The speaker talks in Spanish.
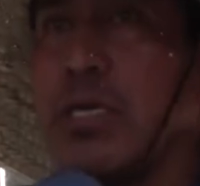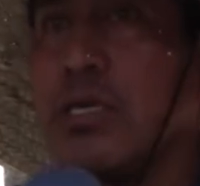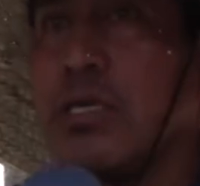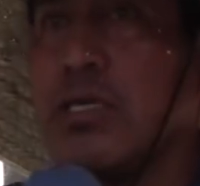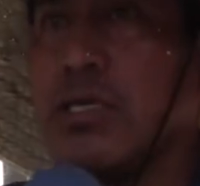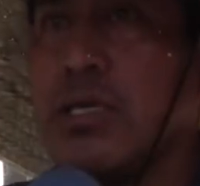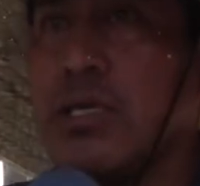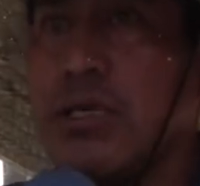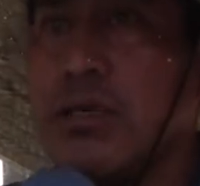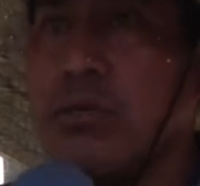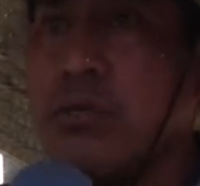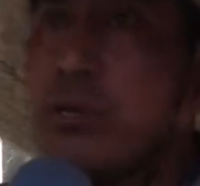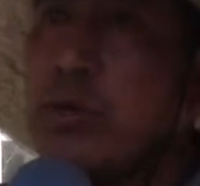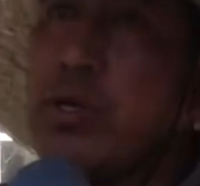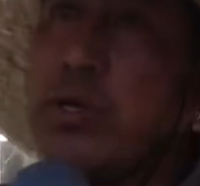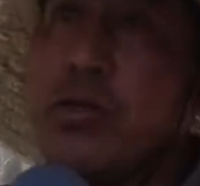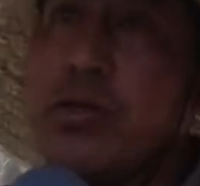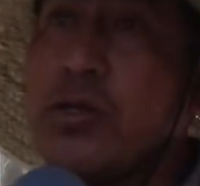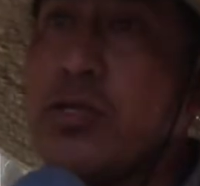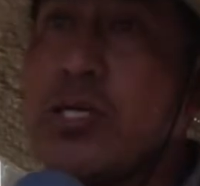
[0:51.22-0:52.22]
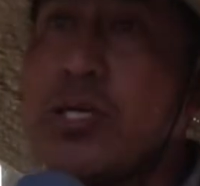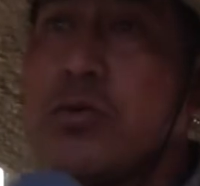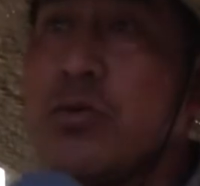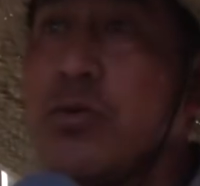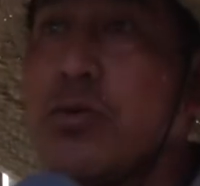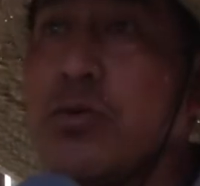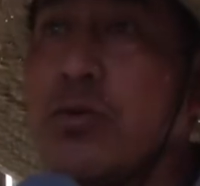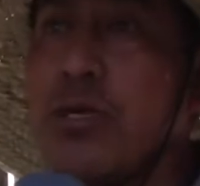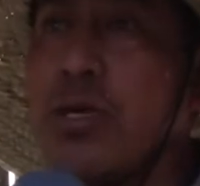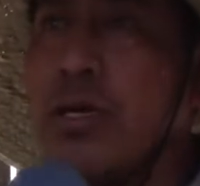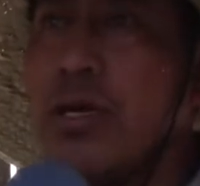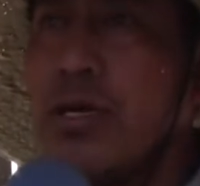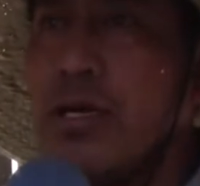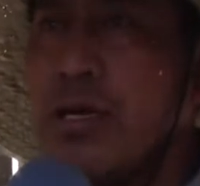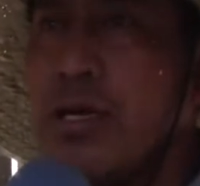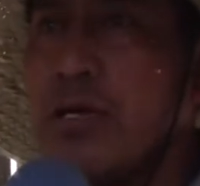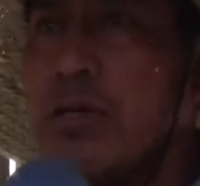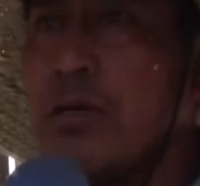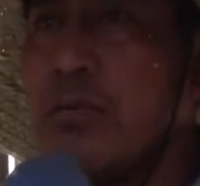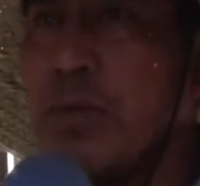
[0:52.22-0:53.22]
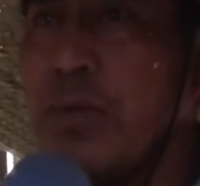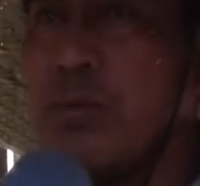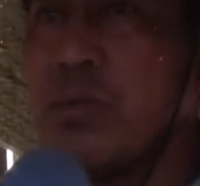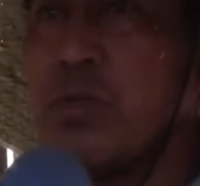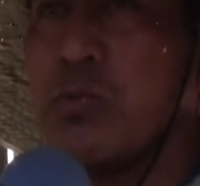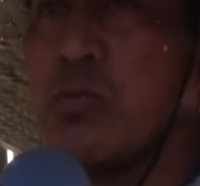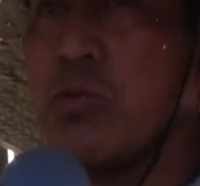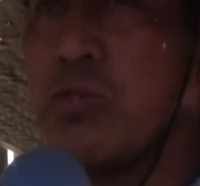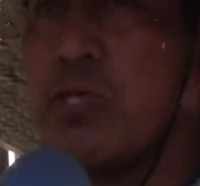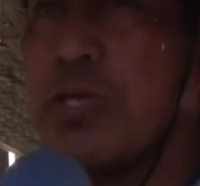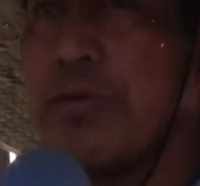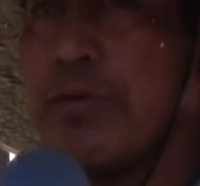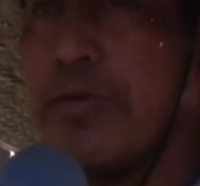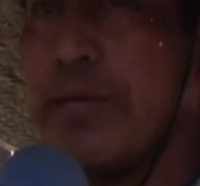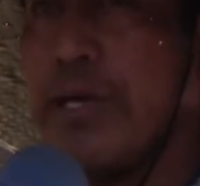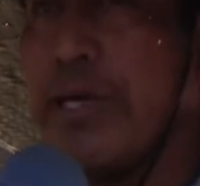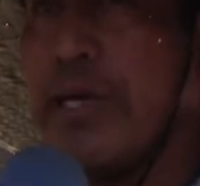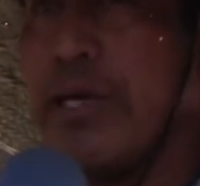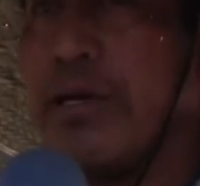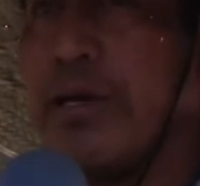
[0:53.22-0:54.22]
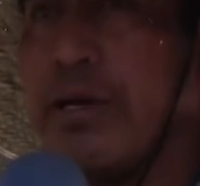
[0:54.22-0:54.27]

este, bueno, no según, le tomamos mucha fe,